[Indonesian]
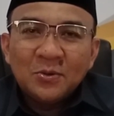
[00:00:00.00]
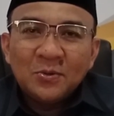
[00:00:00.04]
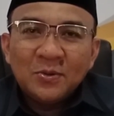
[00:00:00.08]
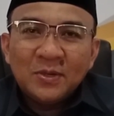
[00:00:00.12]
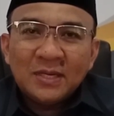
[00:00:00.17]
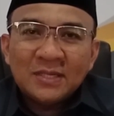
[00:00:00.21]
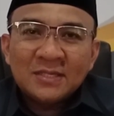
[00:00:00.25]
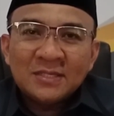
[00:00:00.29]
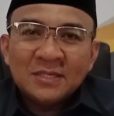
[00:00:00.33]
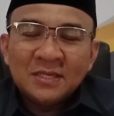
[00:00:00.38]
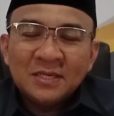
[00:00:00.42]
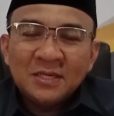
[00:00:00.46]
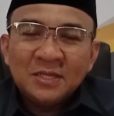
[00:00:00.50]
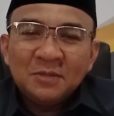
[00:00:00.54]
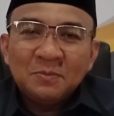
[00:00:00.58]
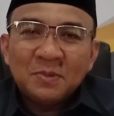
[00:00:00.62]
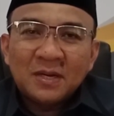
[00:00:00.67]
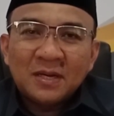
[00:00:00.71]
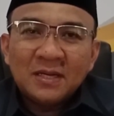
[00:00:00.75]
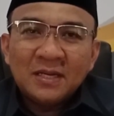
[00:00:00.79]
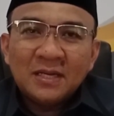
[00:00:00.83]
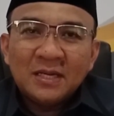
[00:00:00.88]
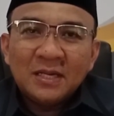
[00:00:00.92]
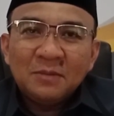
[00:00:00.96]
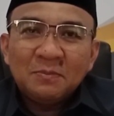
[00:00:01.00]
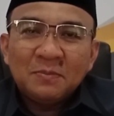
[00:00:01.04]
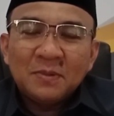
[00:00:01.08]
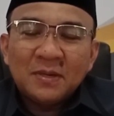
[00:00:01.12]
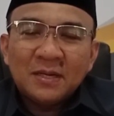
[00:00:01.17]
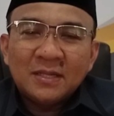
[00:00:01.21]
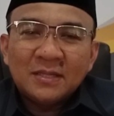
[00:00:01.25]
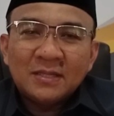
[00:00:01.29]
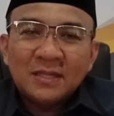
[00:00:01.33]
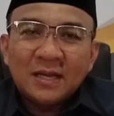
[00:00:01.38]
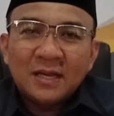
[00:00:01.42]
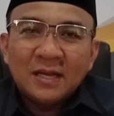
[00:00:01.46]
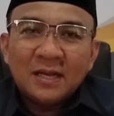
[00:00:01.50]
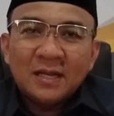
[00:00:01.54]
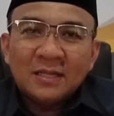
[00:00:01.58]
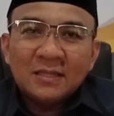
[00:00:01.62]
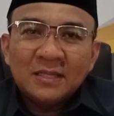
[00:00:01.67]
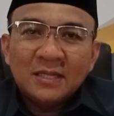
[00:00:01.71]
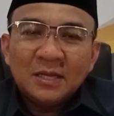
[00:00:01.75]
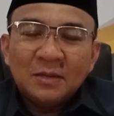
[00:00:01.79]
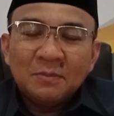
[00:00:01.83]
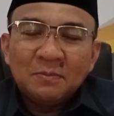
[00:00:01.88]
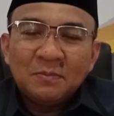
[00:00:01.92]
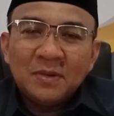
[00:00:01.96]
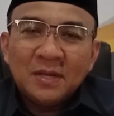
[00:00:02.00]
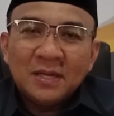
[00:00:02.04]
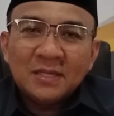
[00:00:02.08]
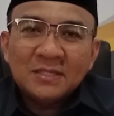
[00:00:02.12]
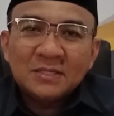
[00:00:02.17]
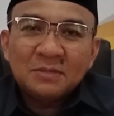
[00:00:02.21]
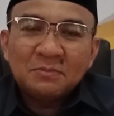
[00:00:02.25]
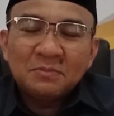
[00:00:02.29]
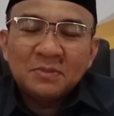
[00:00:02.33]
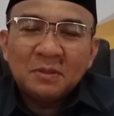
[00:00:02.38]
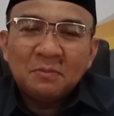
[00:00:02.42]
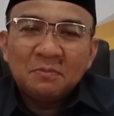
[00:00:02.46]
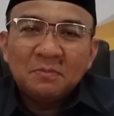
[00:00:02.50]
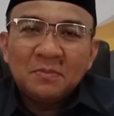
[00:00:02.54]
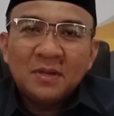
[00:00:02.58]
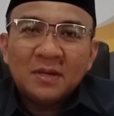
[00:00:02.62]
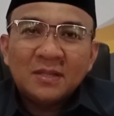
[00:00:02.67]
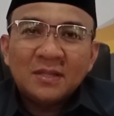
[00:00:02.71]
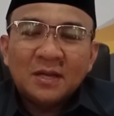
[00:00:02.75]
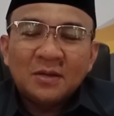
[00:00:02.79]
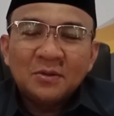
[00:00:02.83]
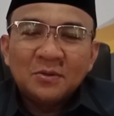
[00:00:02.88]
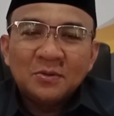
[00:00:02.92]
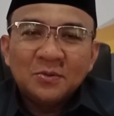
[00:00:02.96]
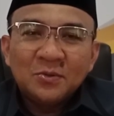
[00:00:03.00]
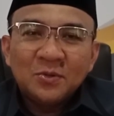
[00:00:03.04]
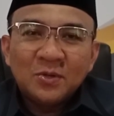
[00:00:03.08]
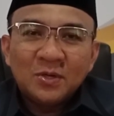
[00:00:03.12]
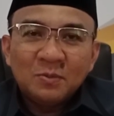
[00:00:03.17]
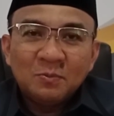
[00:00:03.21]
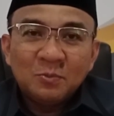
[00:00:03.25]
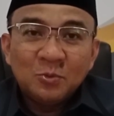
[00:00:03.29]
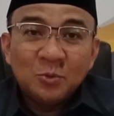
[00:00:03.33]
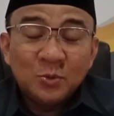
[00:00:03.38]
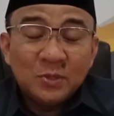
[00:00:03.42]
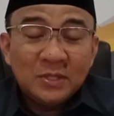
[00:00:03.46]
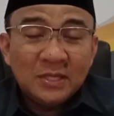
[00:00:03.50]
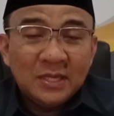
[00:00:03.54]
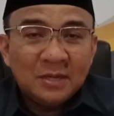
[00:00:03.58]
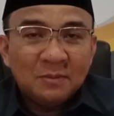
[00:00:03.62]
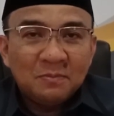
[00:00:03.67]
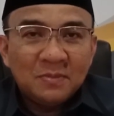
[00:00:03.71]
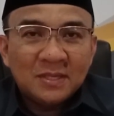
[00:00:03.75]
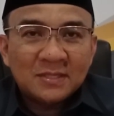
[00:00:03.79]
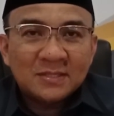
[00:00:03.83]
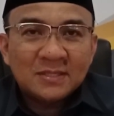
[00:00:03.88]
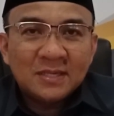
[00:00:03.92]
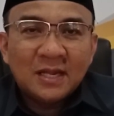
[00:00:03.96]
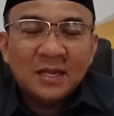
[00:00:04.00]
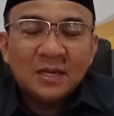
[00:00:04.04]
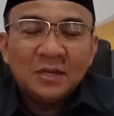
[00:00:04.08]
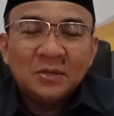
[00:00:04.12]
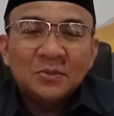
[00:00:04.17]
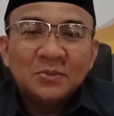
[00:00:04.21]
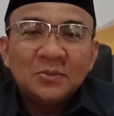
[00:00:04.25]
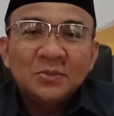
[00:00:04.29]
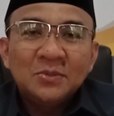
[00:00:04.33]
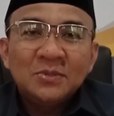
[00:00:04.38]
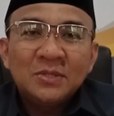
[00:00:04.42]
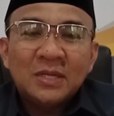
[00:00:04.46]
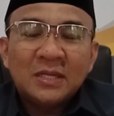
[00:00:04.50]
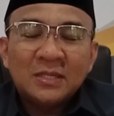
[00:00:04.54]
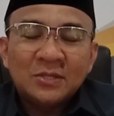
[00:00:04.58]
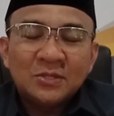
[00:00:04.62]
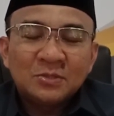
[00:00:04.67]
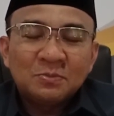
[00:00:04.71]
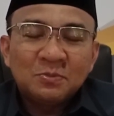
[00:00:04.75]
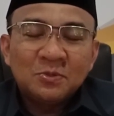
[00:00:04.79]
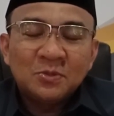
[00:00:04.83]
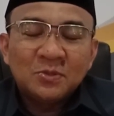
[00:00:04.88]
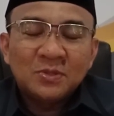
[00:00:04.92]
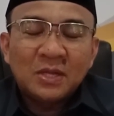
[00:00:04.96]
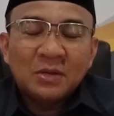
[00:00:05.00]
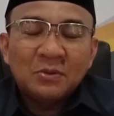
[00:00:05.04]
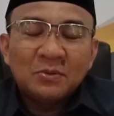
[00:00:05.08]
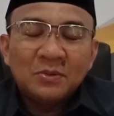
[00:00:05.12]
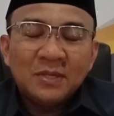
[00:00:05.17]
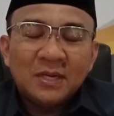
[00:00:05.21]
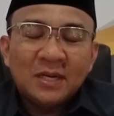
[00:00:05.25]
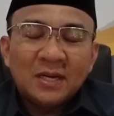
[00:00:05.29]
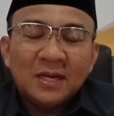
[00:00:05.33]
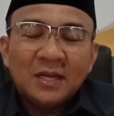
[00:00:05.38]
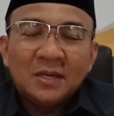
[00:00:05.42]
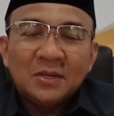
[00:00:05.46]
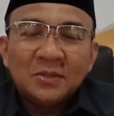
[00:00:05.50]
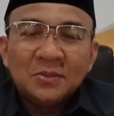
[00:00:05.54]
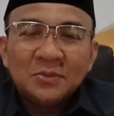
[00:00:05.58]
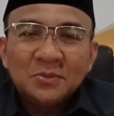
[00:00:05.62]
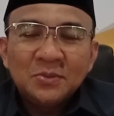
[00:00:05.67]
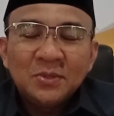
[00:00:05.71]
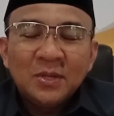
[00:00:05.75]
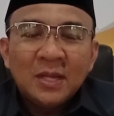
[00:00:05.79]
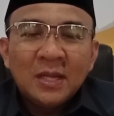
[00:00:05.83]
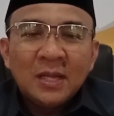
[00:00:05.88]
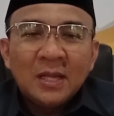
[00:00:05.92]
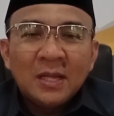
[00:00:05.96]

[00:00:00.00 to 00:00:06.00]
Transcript: Unex ini berdiri pada tanggal 13 September tahun 2013 lalu, ke 10 tahun yang lalu.